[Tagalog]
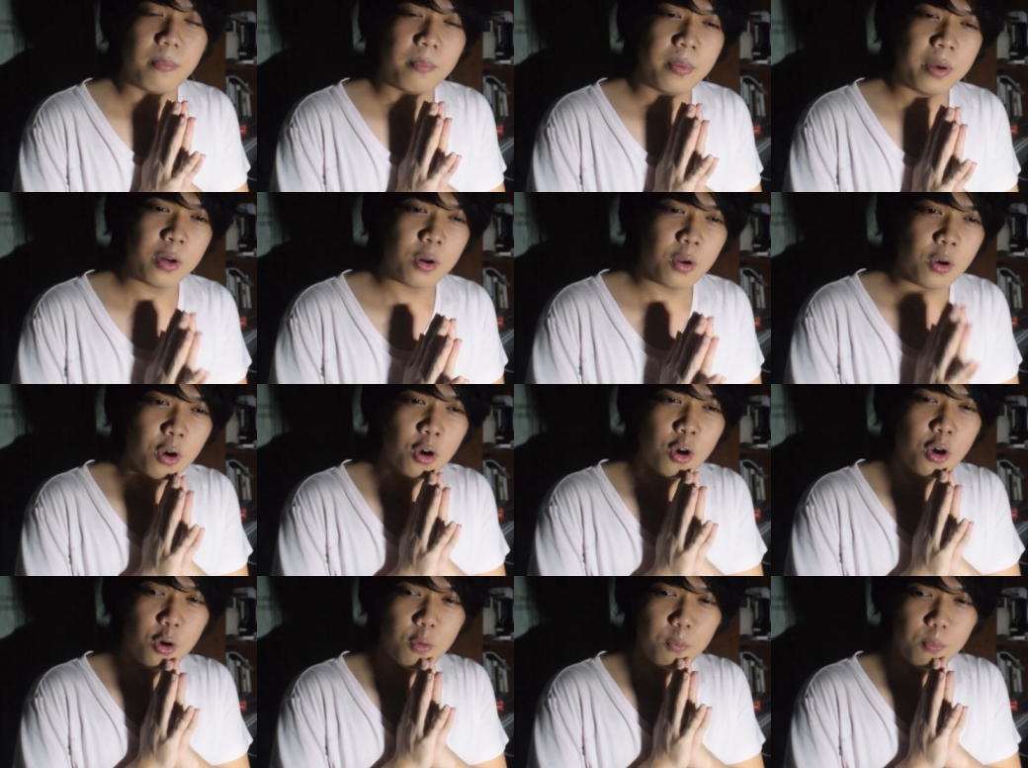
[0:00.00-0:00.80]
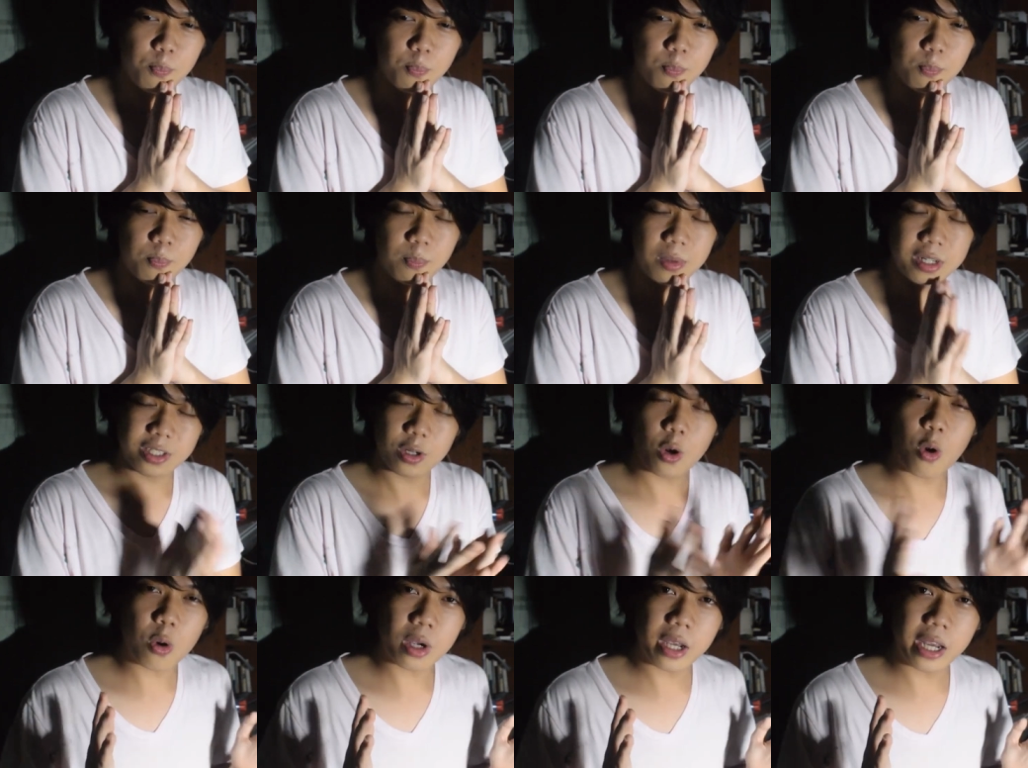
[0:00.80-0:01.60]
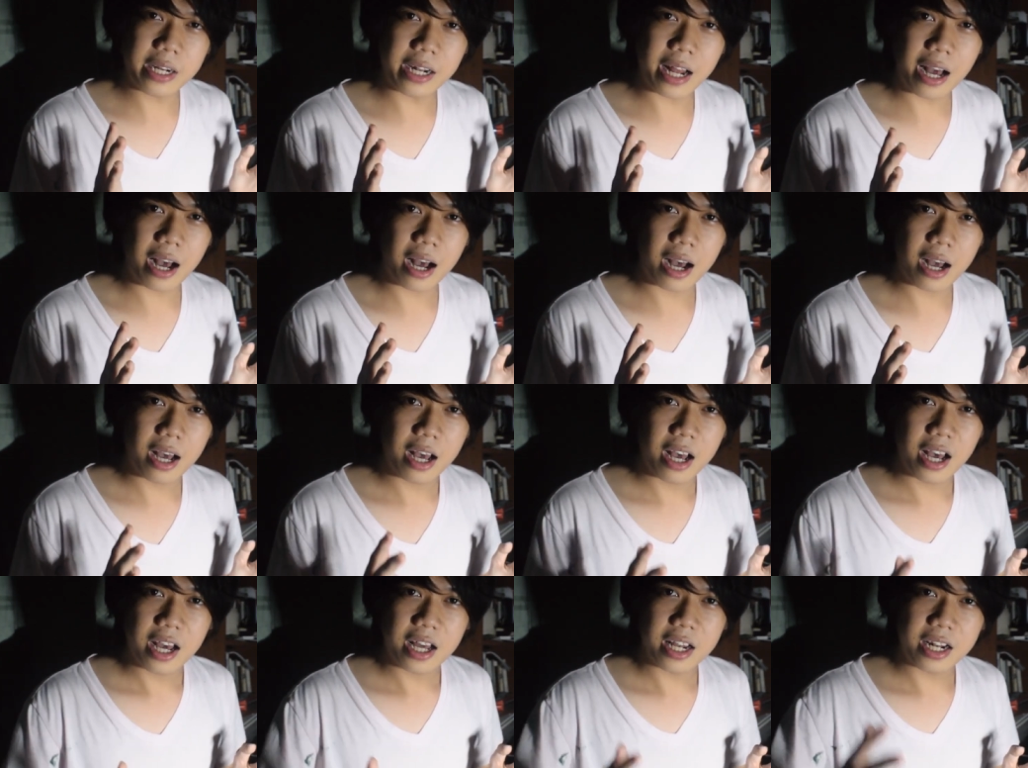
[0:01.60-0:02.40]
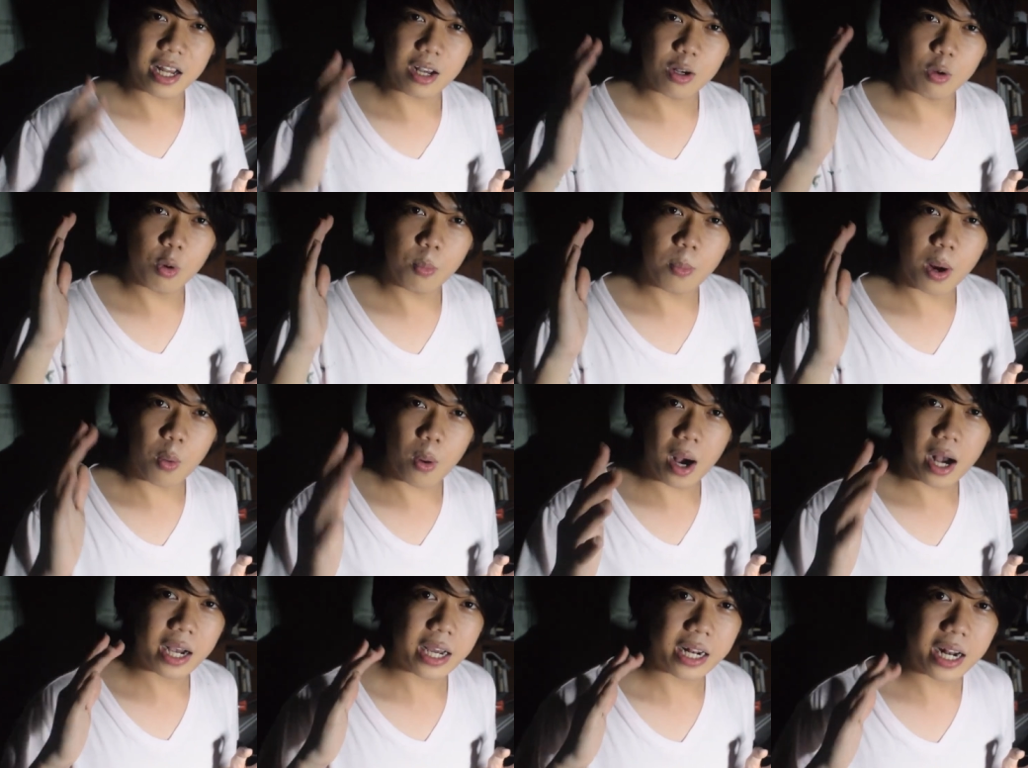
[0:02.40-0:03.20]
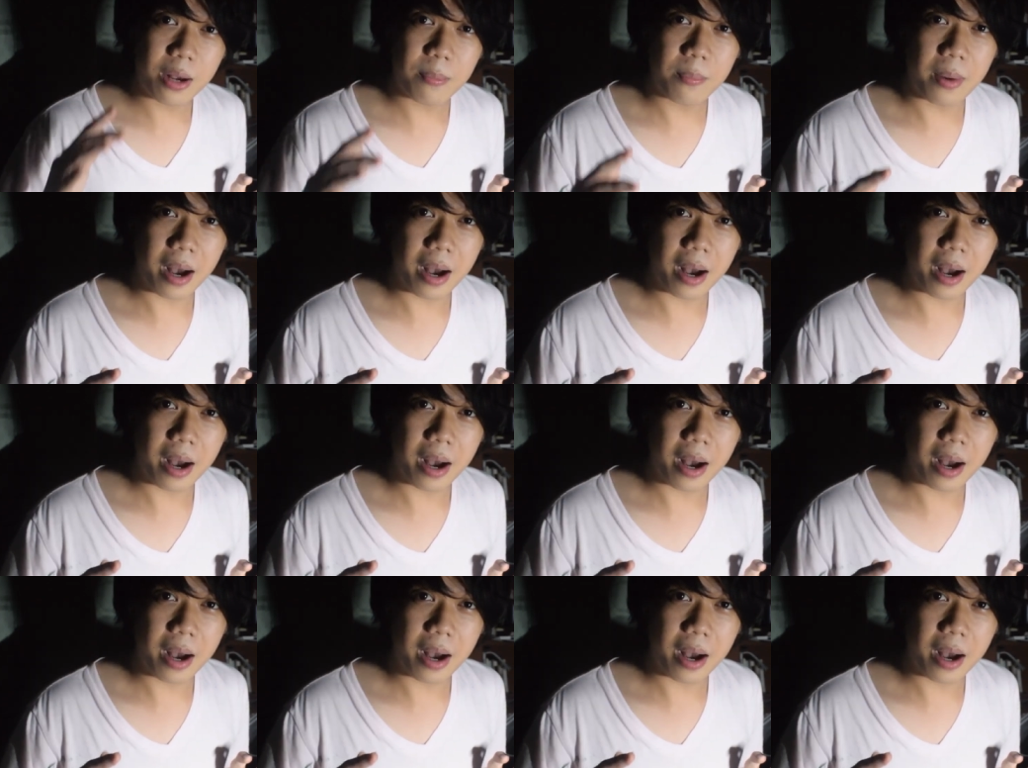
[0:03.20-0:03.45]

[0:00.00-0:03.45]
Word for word: Pero, mas okay na nang gumawa ka ng